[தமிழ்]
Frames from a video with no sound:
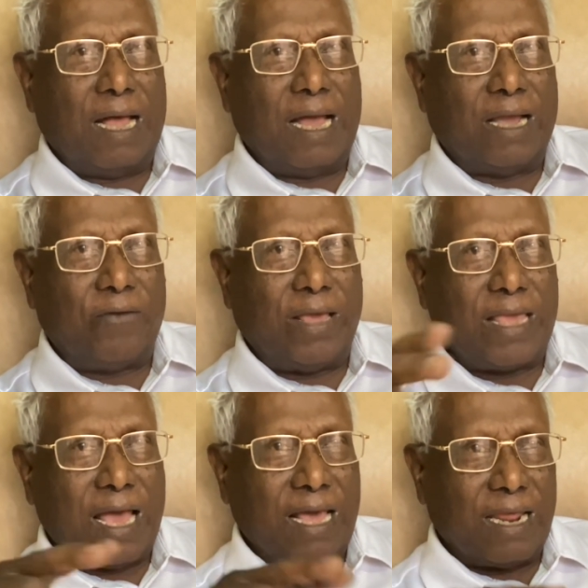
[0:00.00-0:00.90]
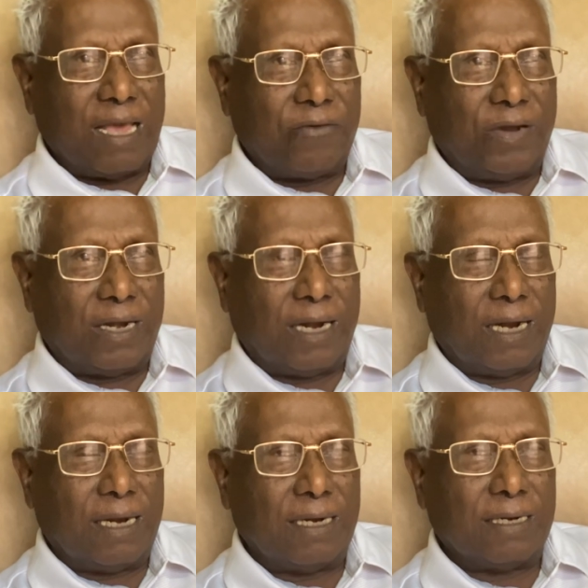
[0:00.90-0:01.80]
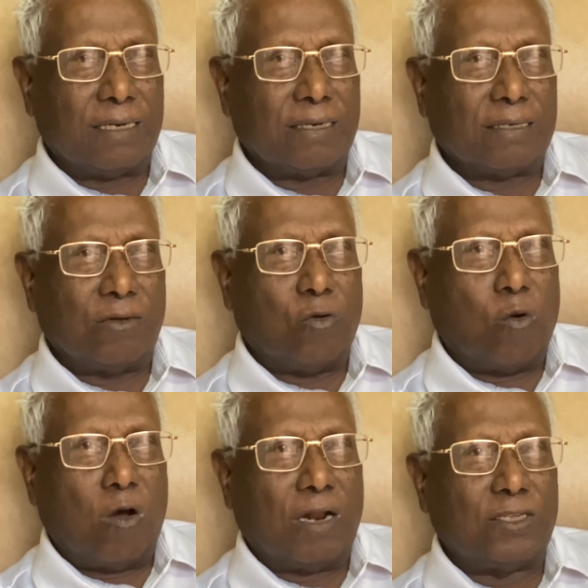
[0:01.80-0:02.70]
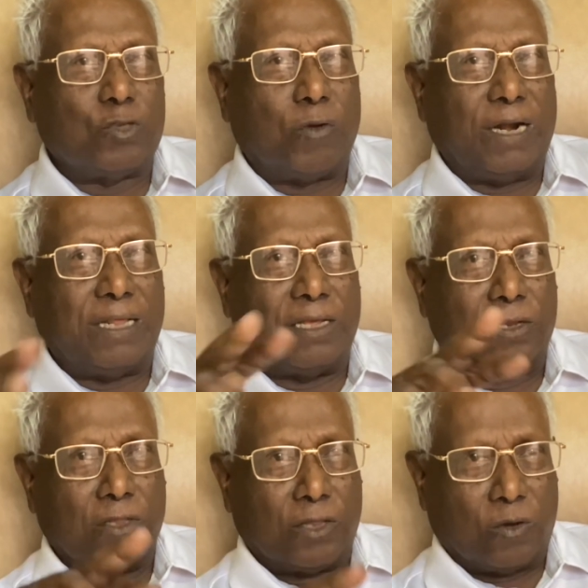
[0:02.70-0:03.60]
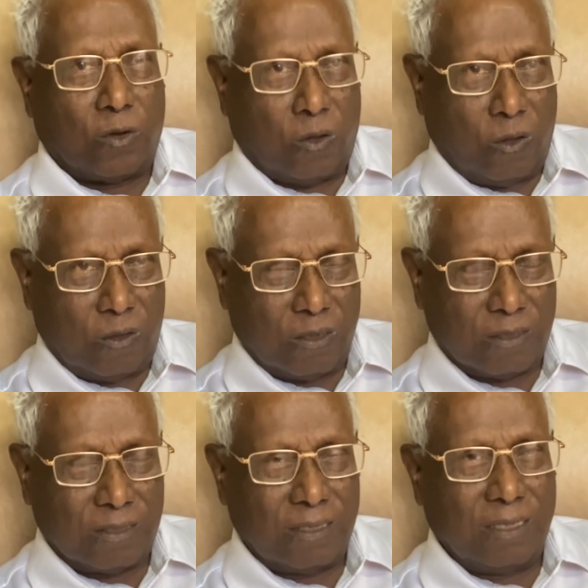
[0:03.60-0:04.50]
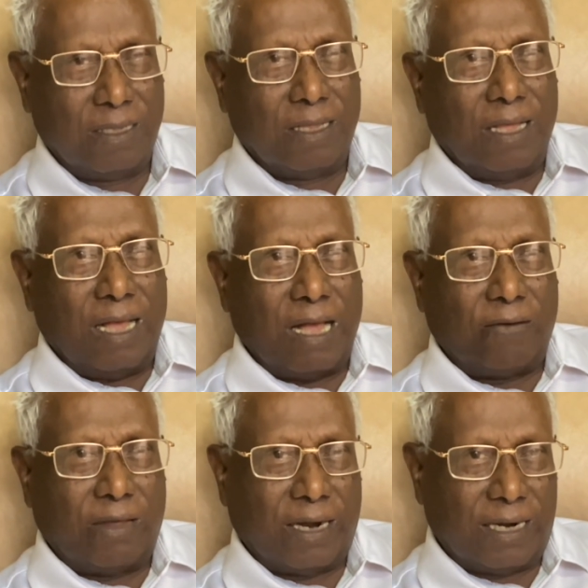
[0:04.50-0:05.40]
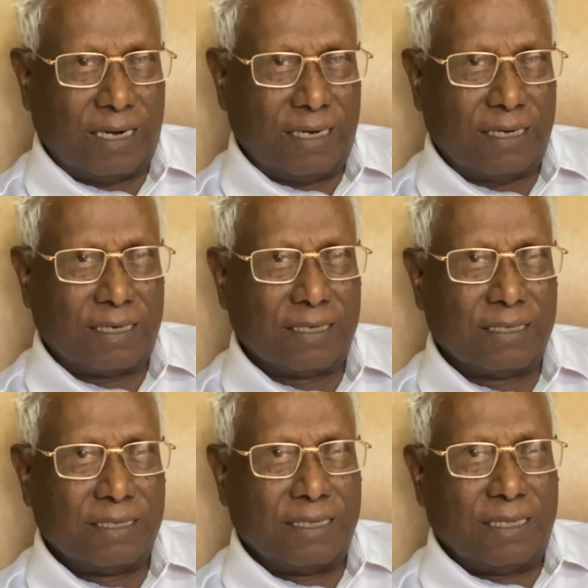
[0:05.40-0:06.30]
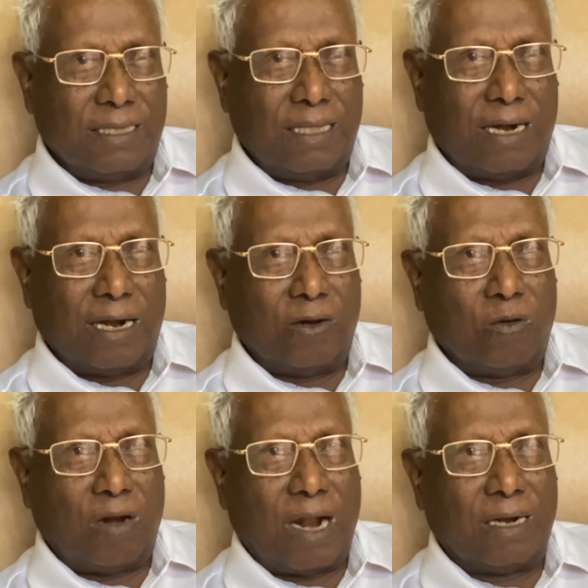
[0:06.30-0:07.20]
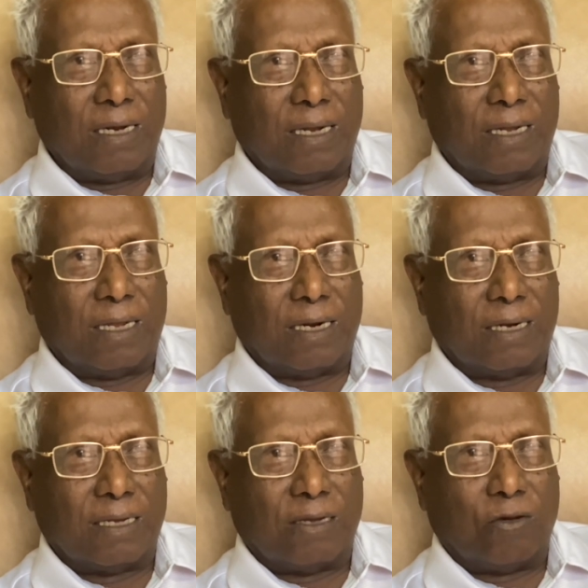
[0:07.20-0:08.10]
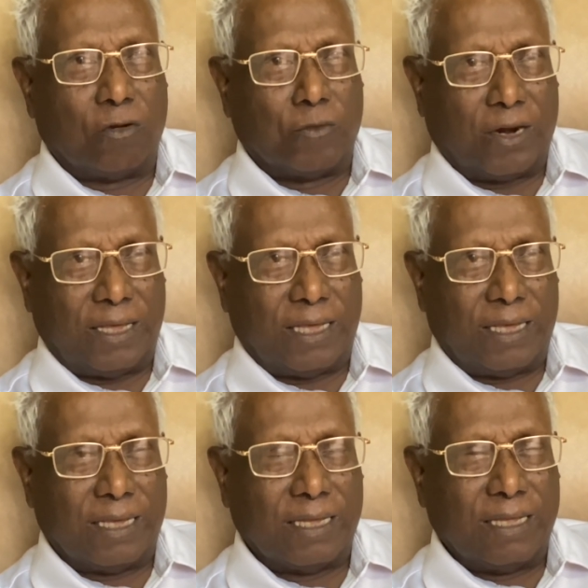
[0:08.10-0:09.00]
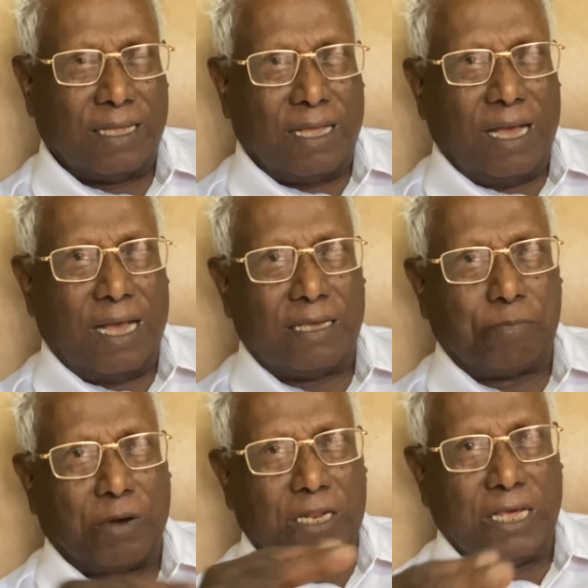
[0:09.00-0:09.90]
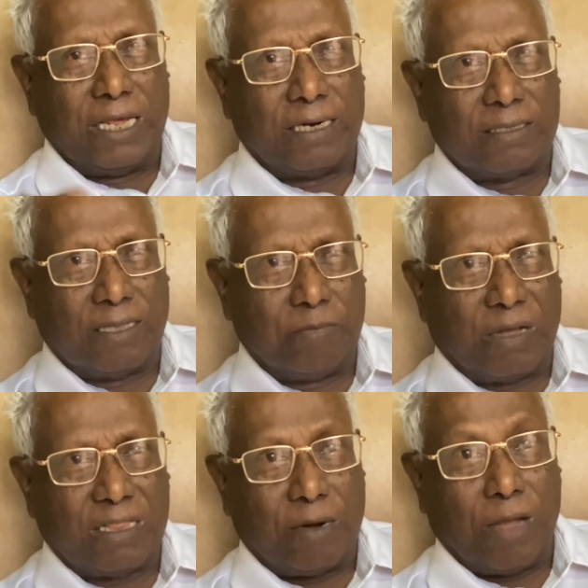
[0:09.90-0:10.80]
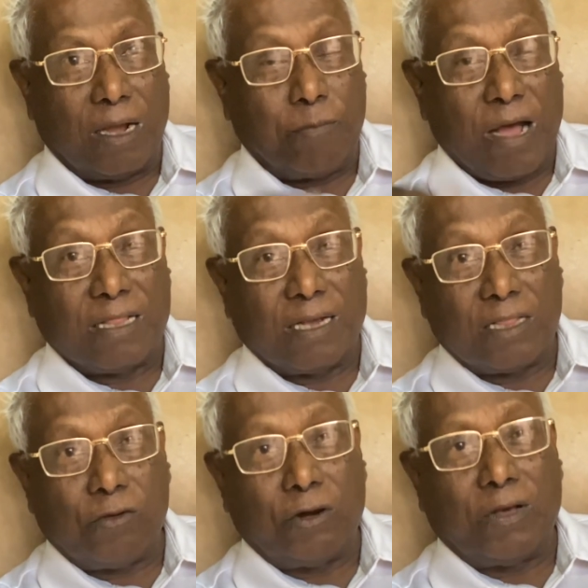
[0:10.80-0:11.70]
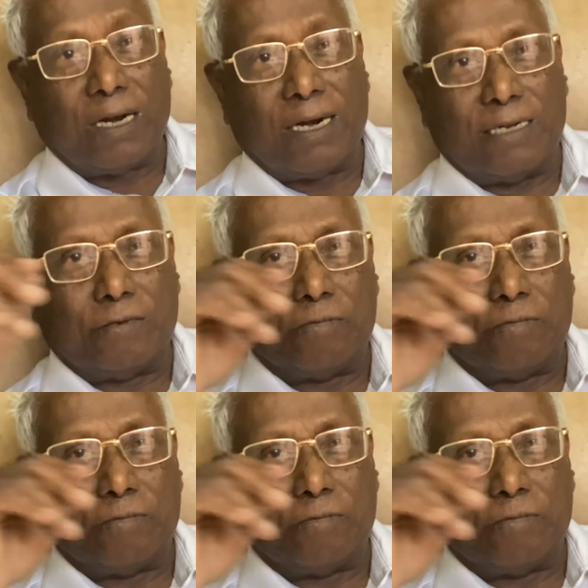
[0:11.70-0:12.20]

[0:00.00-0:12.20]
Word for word: ஆகவே யார் யார் வீட்டில் ஓலை சுவழி இருந்ததோ அவர்கள் இருநூறு ஆண்டுகளுக்கு ஒரு முறை அதை பதியெடுத்து பத்திரமாக பாதுகாத்து வருவார்கள்